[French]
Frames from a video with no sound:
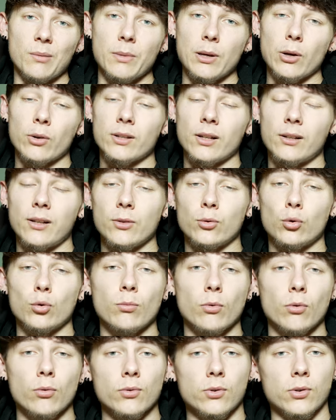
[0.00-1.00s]
les meilleurs athlètes
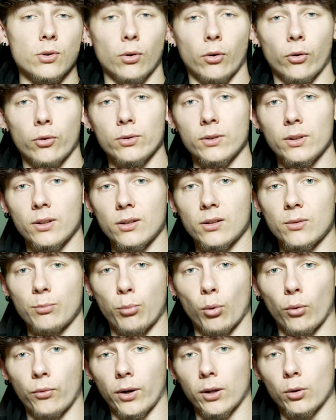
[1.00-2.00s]
du monde se réunissent
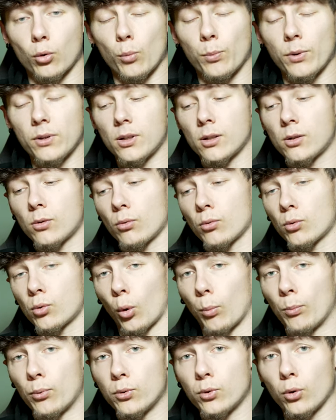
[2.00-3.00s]
pour faire une compétition
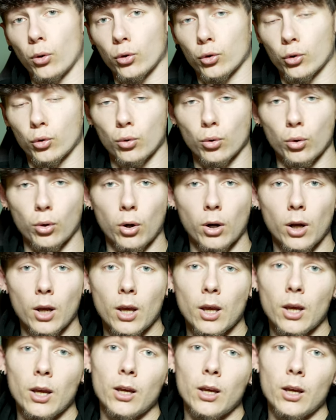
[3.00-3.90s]
sur plusieurs jours